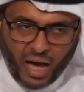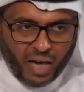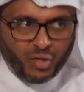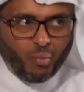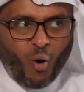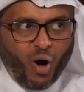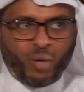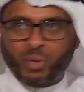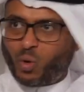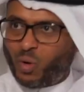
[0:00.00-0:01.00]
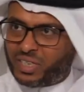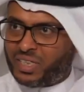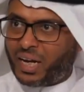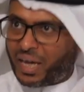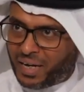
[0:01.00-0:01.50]
أحد المواهب
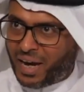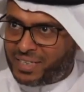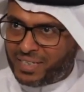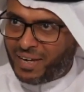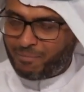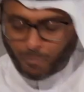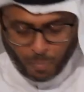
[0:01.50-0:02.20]
الكويتية الغير عادية